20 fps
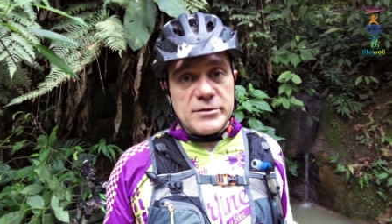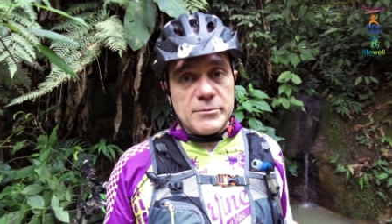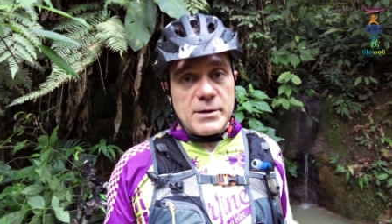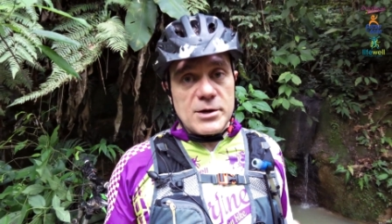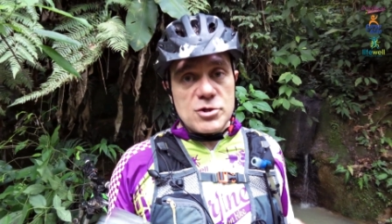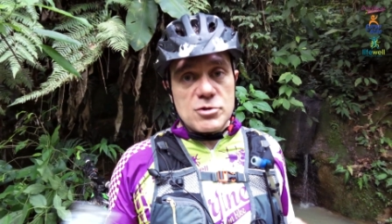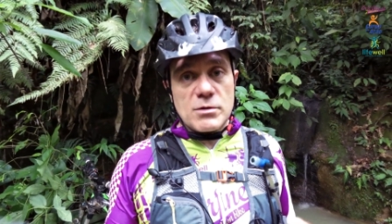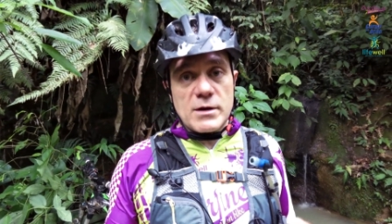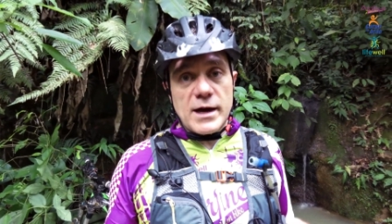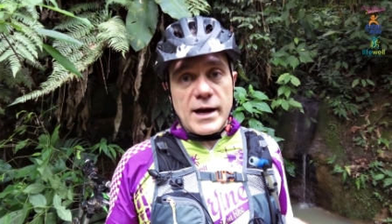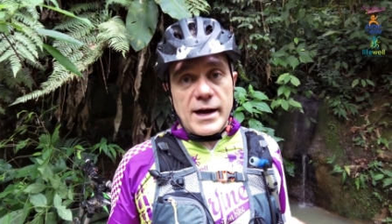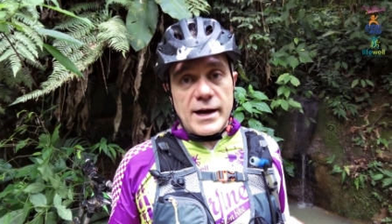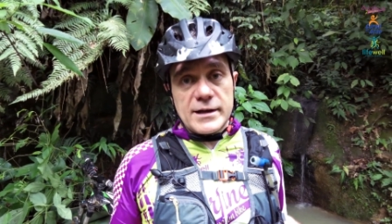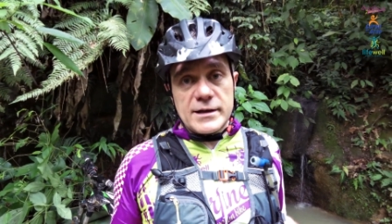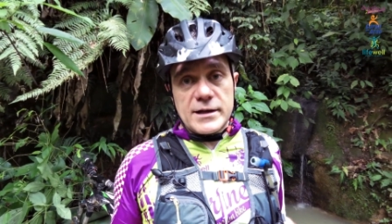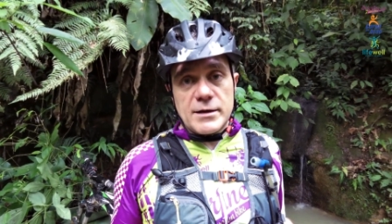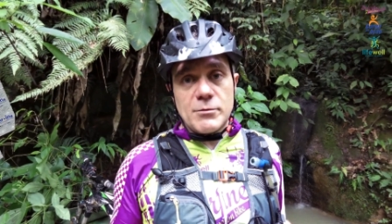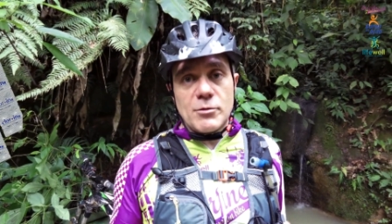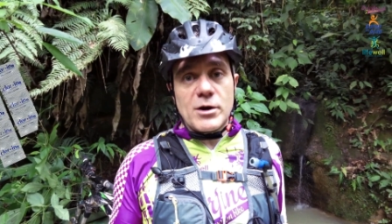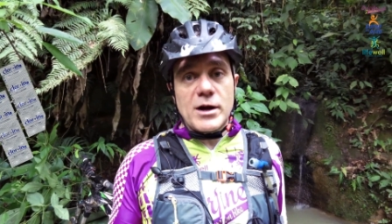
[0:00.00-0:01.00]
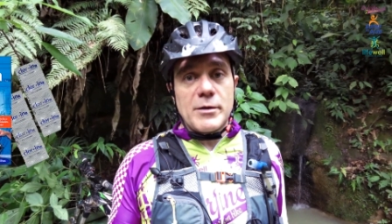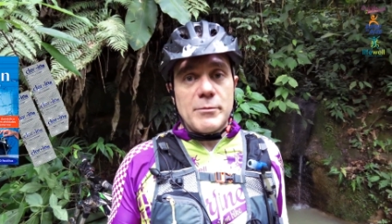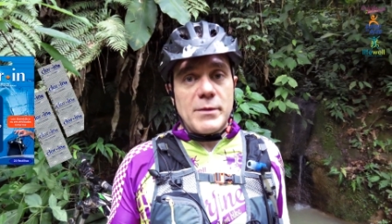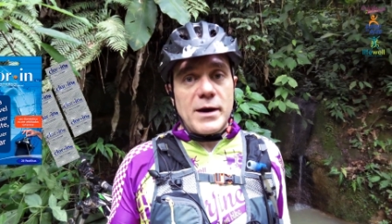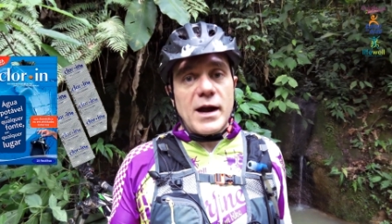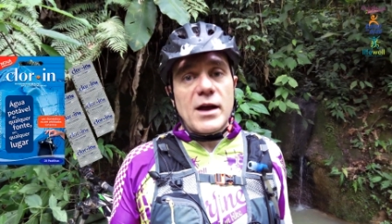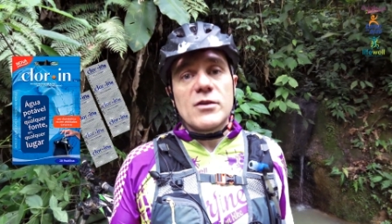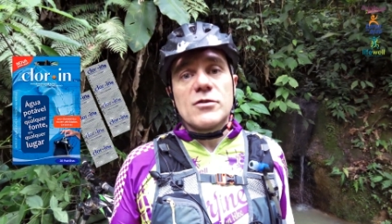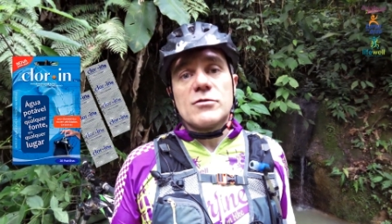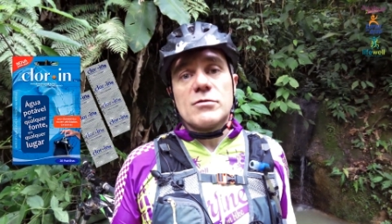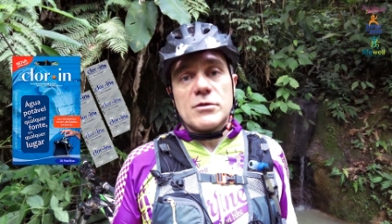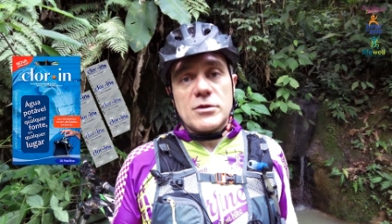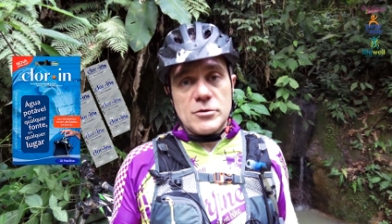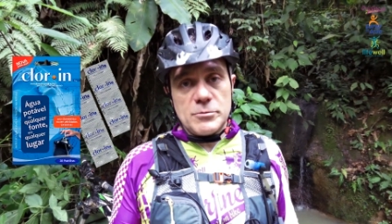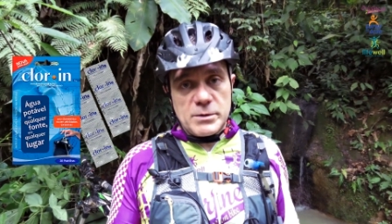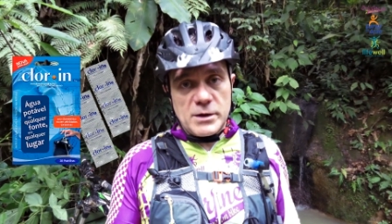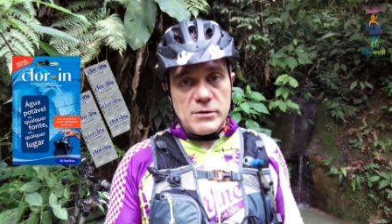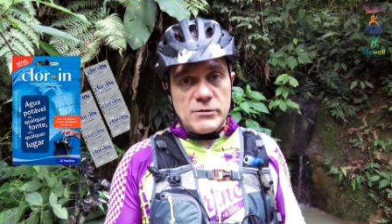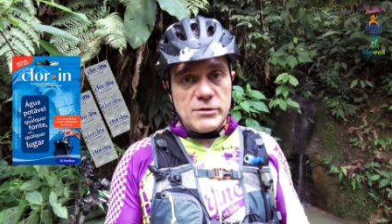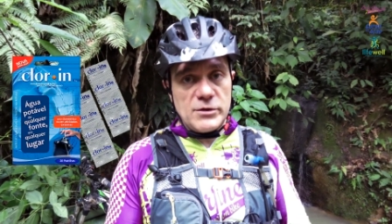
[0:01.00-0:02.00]
se machucar e demorar mais do que o
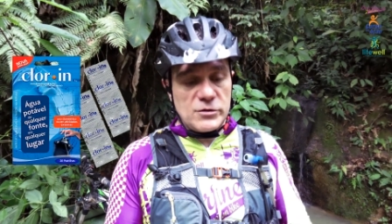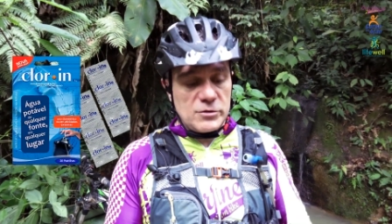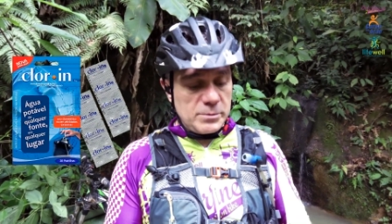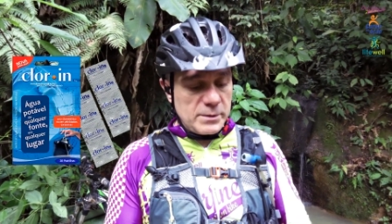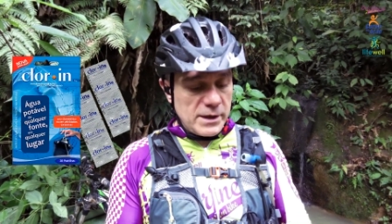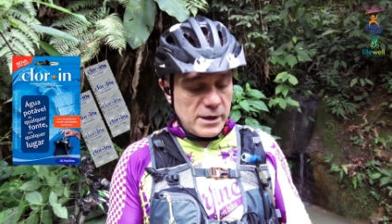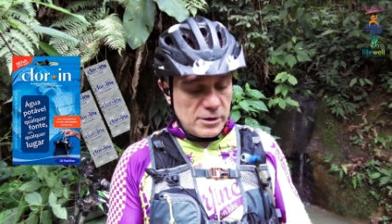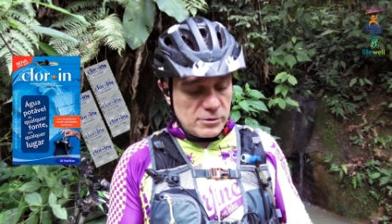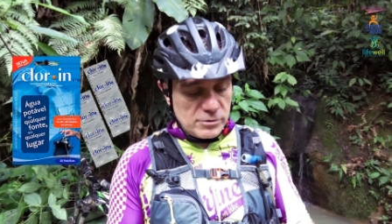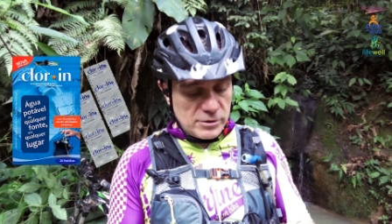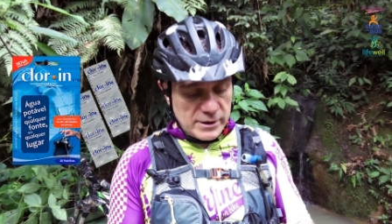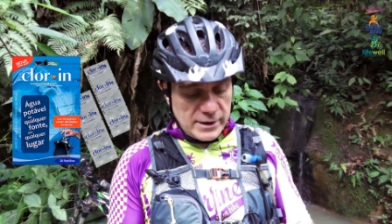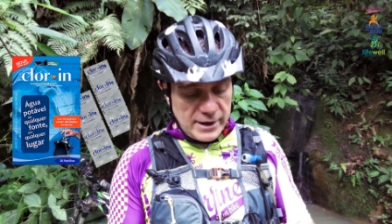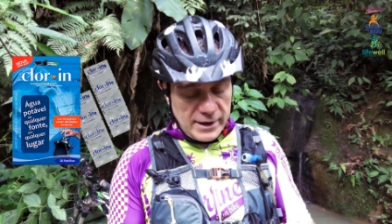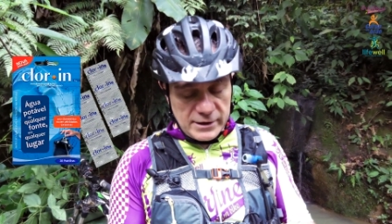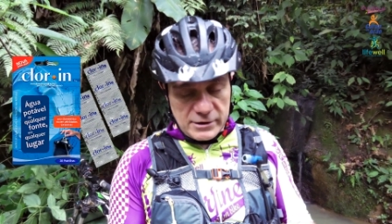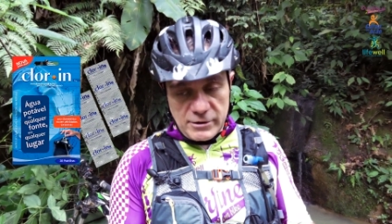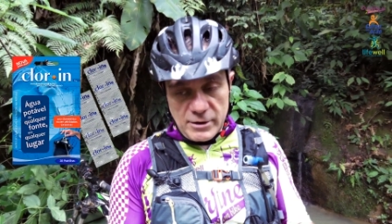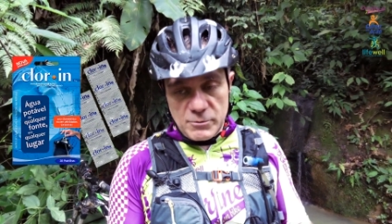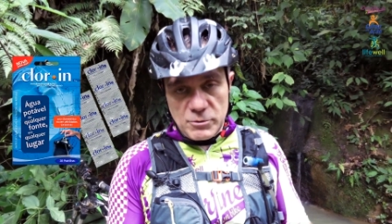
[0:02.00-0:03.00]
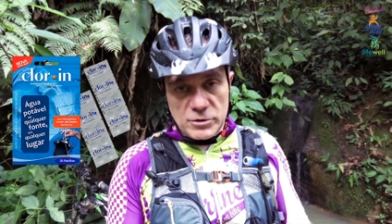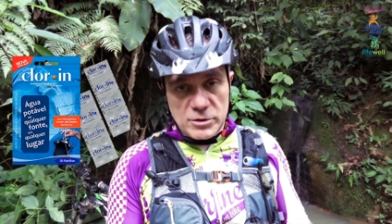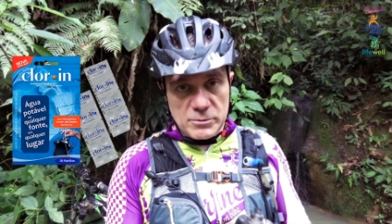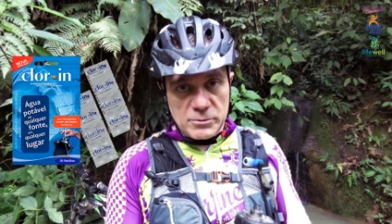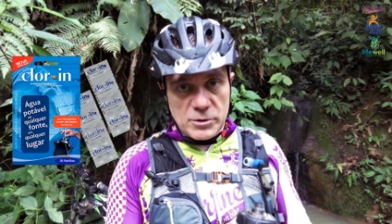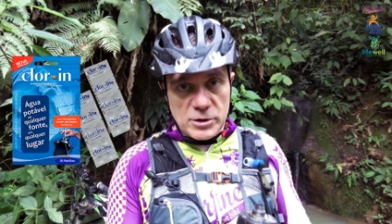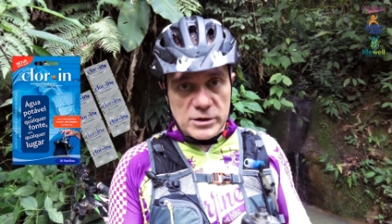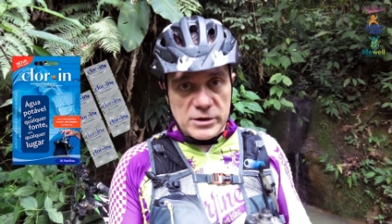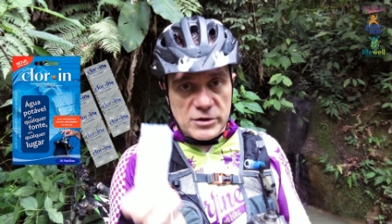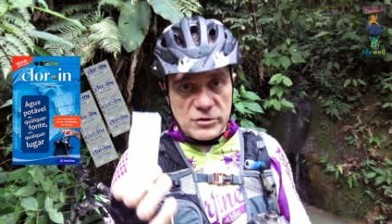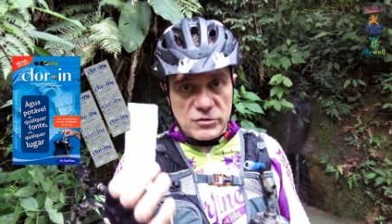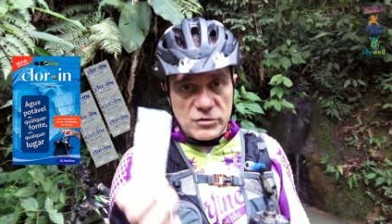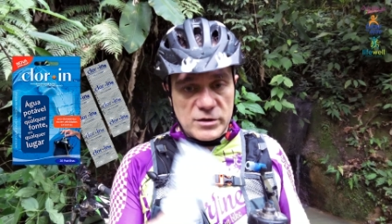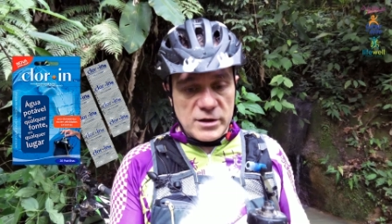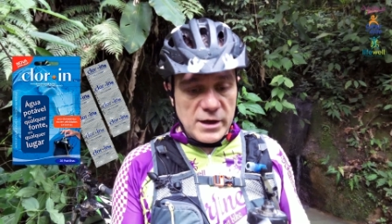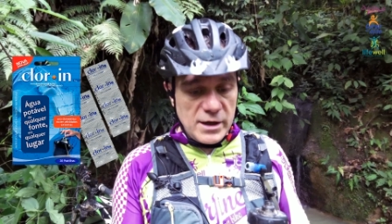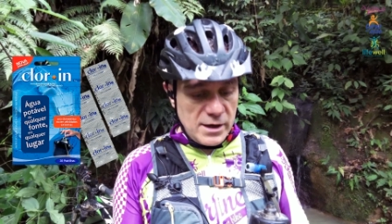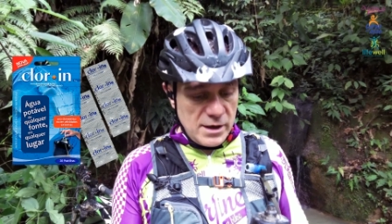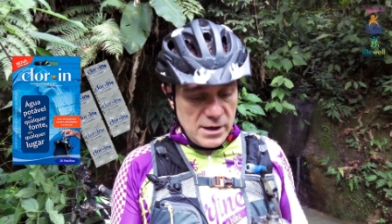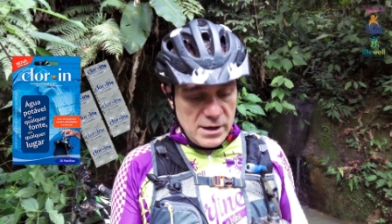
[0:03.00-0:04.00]
previsto para retornar. Então é muito importante
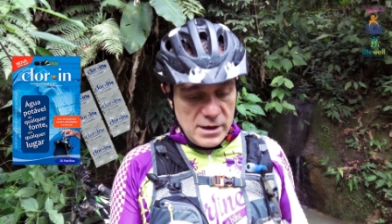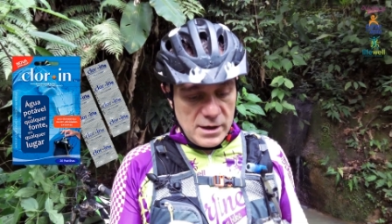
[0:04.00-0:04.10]
ter